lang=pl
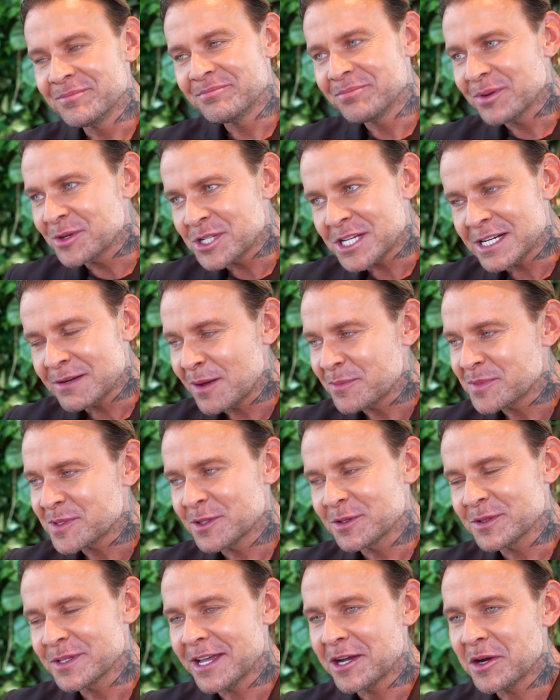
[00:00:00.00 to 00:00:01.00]
podzielam
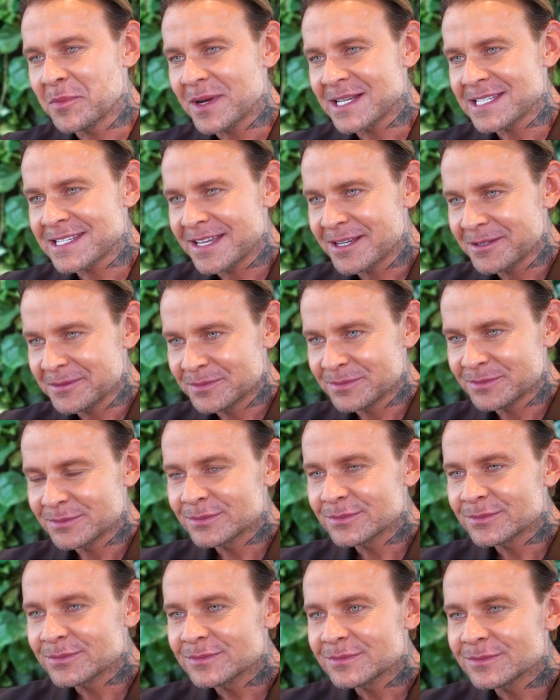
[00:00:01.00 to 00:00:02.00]
absolutnie jego pasję.
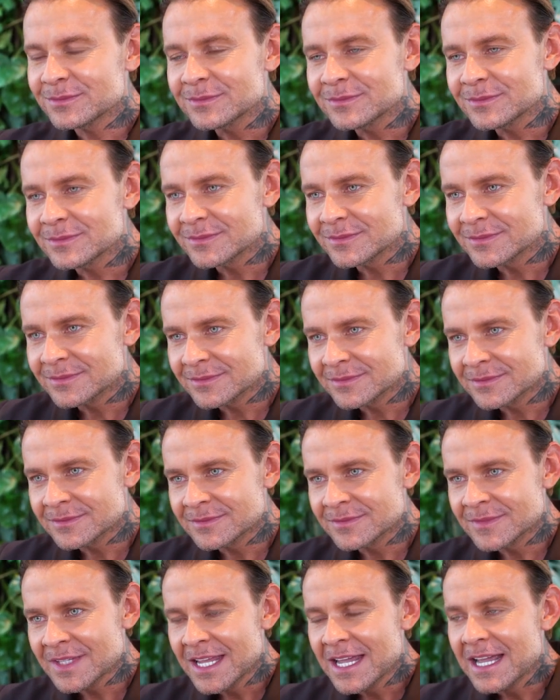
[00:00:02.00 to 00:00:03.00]
Kasia Szklarczyk.
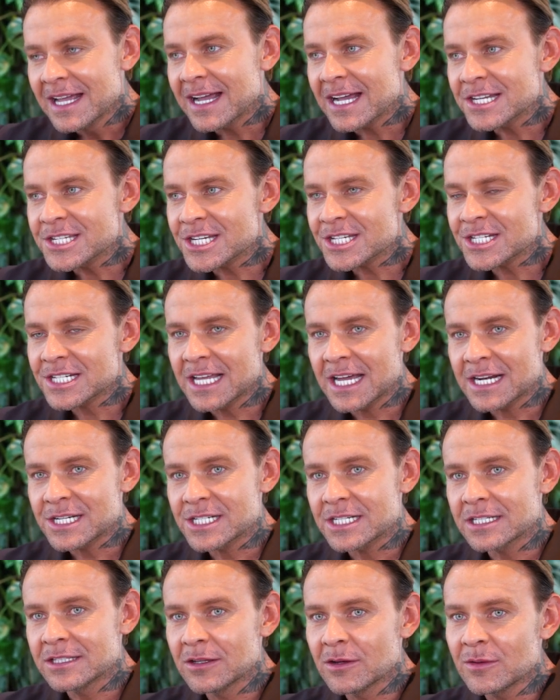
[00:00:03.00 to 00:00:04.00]
Kasia
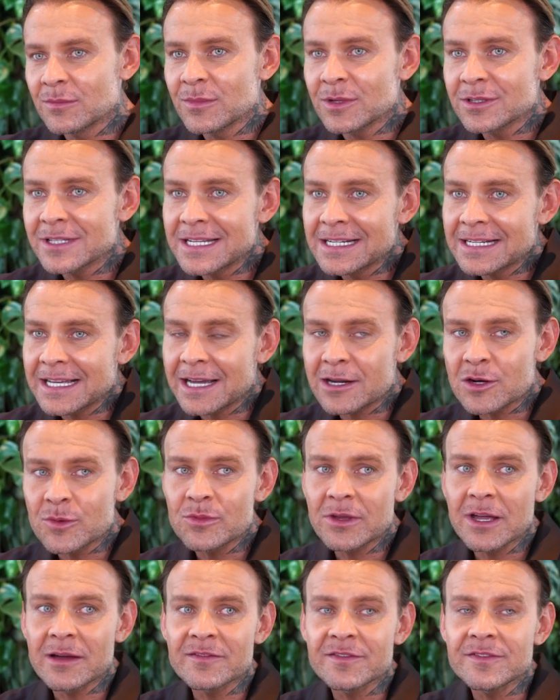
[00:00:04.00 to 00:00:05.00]
Szklarczyk, no modelka
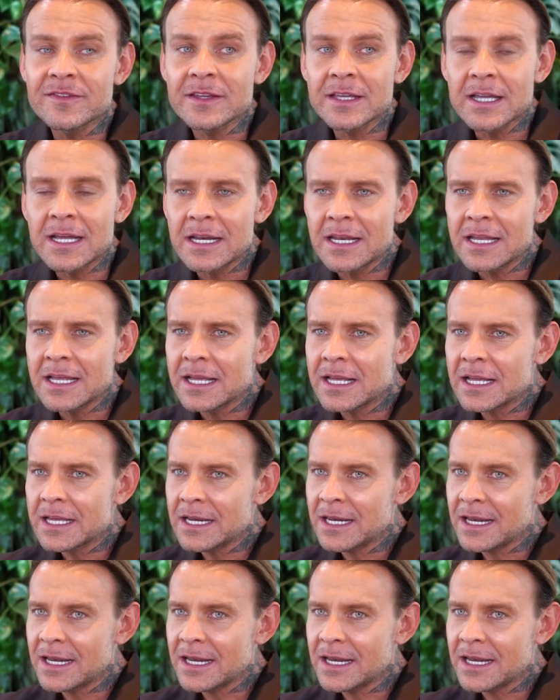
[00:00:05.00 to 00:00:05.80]
robiła wiele